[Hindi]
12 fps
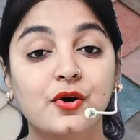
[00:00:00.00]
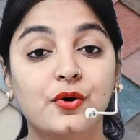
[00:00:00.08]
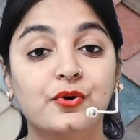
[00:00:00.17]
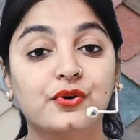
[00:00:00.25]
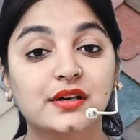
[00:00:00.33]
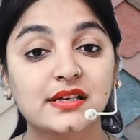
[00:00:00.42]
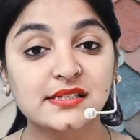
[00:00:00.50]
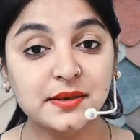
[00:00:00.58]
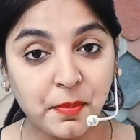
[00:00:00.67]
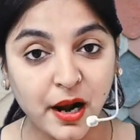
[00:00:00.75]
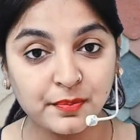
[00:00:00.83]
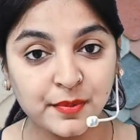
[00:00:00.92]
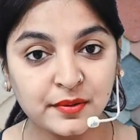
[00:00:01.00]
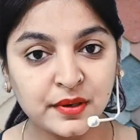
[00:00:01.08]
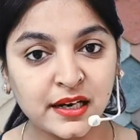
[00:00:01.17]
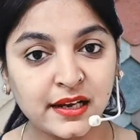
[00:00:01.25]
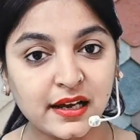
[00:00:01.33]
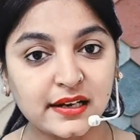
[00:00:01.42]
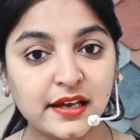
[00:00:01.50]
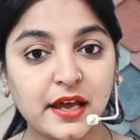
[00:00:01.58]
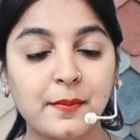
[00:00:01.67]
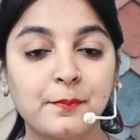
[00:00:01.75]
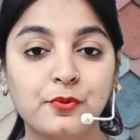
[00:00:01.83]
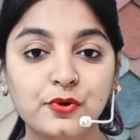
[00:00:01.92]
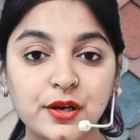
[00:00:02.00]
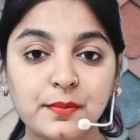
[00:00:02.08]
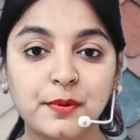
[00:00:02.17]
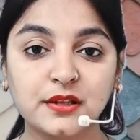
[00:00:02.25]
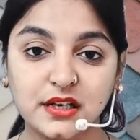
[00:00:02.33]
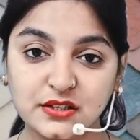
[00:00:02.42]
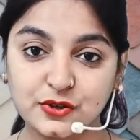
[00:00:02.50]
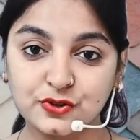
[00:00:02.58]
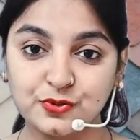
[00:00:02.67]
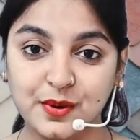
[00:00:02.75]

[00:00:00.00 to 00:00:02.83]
और इस डिपार्टमेंट ने निकाली है पूरी पंद्रह सौ